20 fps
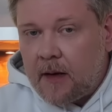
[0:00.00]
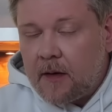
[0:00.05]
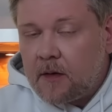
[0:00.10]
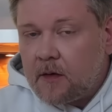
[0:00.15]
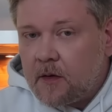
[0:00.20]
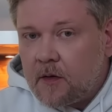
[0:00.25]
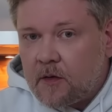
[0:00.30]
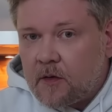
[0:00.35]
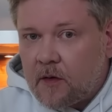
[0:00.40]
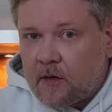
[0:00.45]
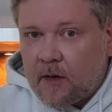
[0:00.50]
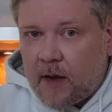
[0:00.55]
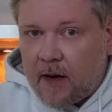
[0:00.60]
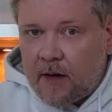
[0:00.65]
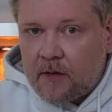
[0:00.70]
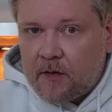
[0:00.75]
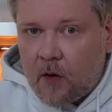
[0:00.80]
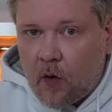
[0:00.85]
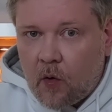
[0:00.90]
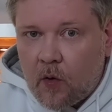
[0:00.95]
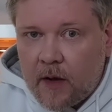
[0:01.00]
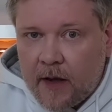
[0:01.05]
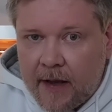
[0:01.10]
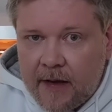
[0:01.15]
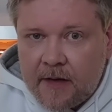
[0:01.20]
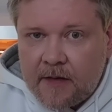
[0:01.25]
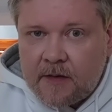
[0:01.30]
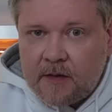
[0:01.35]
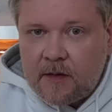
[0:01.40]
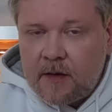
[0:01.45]
Ende ist das alles auch
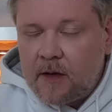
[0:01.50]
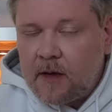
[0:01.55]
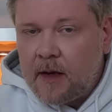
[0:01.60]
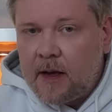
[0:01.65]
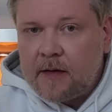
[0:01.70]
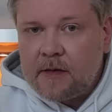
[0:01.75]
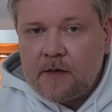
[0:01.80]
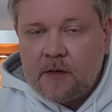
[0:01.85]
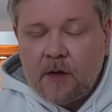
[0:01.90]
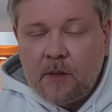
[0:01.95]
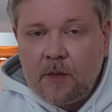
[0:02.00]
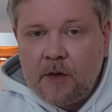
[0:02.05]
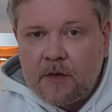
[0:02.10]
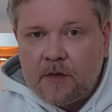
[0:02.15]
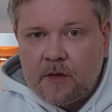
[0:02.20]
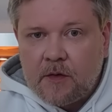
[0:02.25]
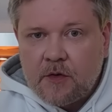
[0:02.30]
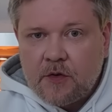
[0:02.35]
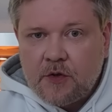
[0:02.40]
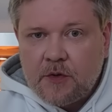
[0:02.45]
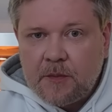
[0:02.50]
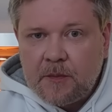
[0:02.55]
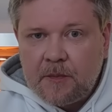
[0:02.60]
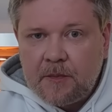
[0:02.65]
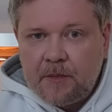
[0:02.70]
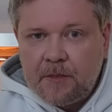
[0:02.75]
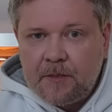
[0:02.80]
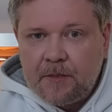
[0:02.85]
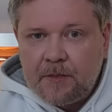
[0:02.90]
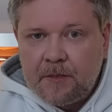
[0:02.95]
rechtsextremistisch.
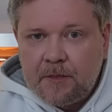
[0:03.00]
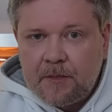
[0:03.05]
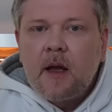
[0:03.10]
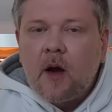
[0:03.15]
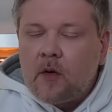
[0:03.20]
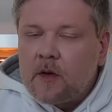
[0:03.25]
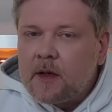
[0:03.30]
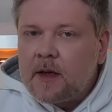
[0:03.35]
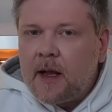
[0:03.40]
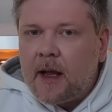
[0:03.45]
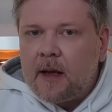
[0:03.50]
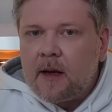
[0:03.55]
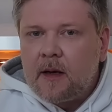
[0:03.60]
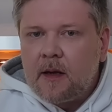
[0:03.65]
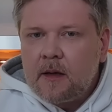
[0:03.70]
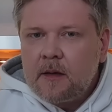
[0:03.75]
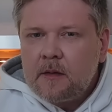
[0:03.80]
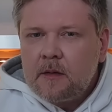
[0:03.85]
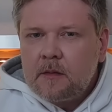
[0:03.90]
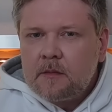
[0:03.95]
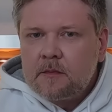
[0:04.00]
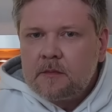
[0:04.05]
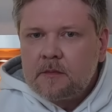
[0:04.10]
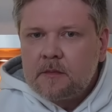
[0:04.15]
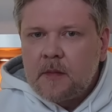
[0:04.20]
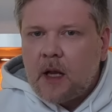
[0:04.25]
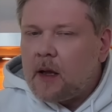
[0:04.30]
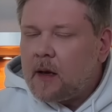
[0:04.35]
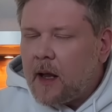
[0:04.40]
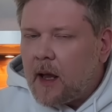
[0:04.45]
Ja, und in England?
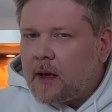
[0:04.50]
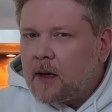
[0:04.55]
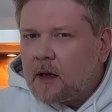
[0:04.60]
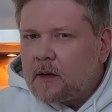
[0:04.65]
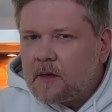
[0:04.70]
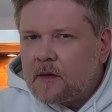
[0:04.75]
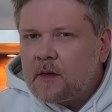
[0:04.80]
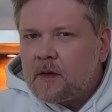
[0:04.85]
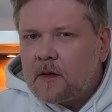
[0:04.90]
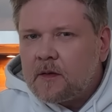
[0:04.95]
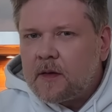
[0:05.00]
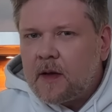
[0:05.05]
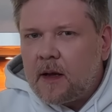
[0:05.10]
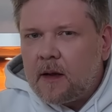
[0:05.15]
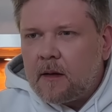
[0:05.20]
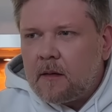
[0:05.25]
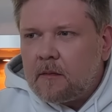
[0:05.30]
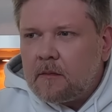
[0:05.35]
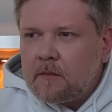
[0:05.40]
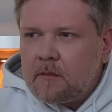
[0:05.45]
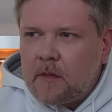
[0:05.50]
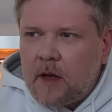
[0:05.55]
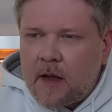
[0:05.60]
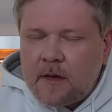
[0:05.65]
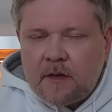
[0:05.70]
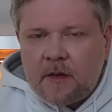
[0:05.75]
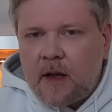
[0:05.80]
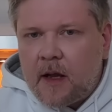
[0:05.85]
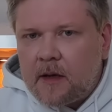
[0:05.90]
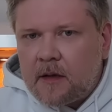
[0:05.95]
Ja, in England sieht das ja
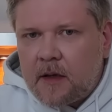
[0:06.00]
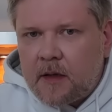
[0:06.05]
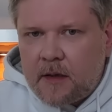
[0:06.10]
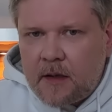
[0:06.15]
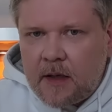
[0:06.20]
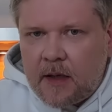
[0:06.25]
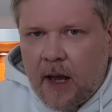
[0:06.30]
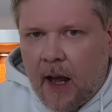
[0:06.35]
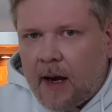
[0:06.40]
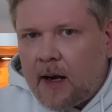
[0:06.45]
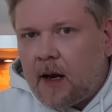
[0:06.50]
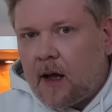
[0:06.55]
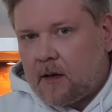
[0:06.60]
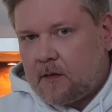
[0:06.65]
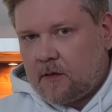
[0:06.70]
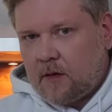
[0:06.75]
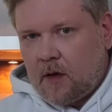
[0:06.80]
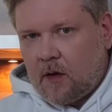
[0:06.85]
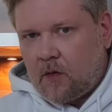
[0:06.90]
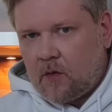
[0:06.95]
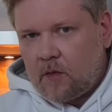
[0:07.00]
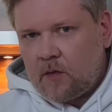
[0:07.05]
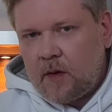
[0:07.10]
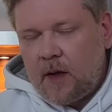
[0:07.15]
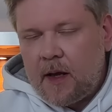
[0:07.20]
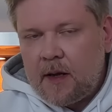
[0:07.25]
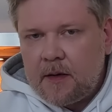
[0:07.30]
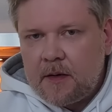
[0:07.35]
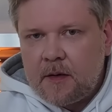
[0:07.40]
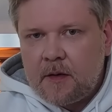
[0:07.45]
letztendlich nicht anders
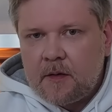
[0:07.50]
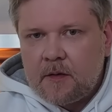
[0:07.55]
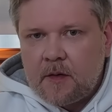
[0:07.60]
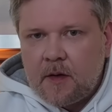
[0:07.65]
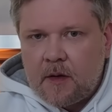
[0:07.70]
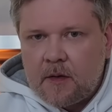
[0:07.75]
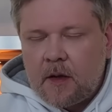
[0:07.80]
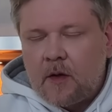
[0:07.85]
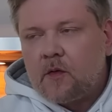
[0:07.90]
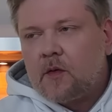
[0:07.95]
aus, ehrlich gesagt.